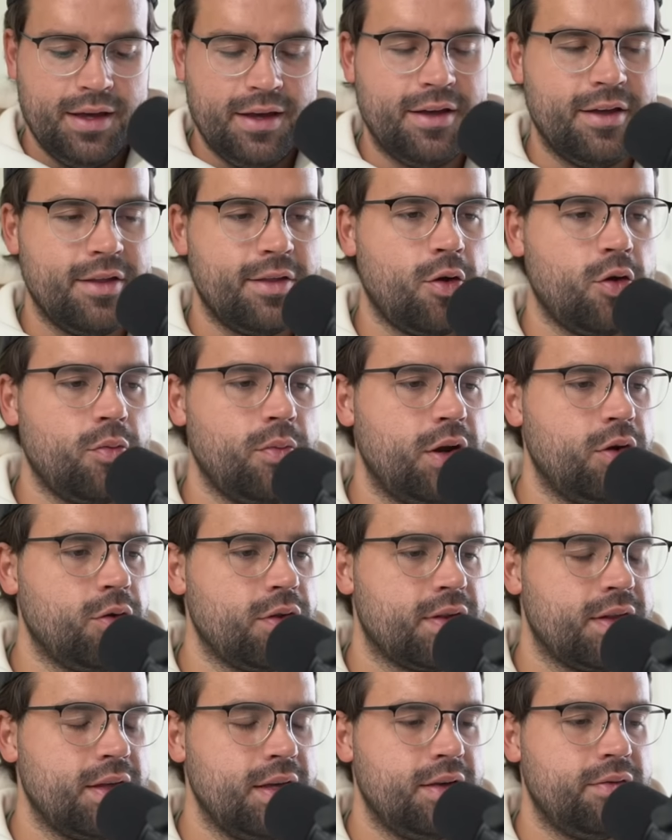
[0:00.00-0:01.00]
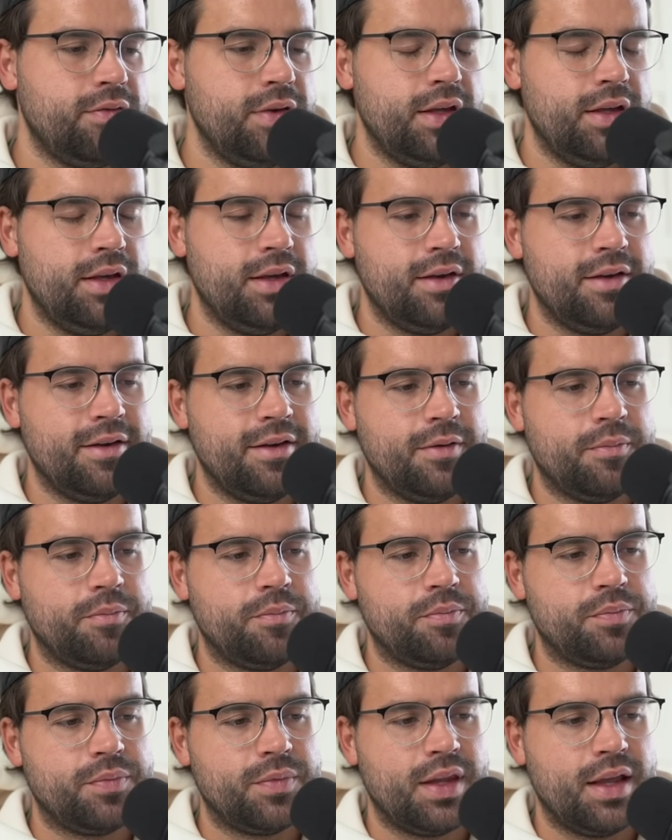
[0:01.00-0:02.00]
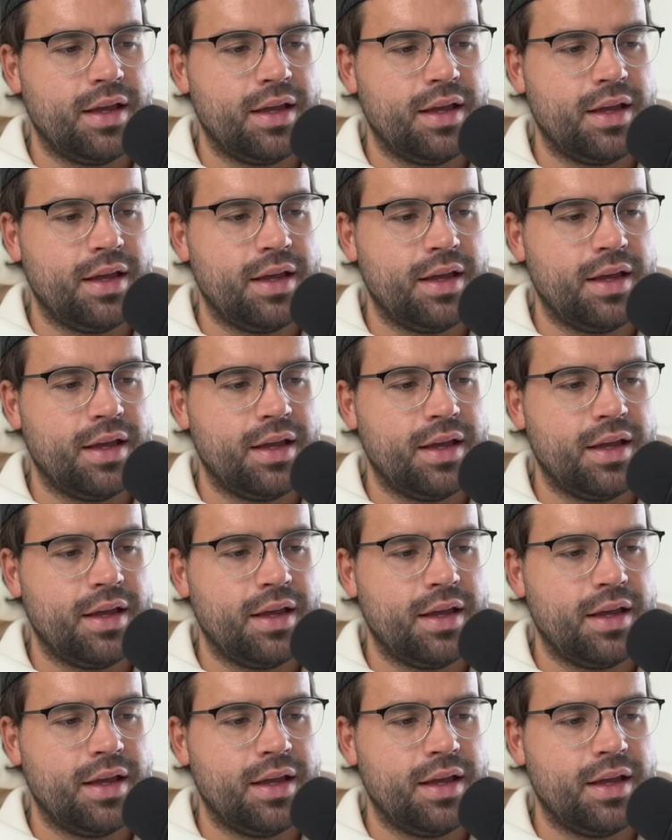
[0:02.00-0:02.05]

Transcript: Äh, ist auch immer lustig, wie ähm,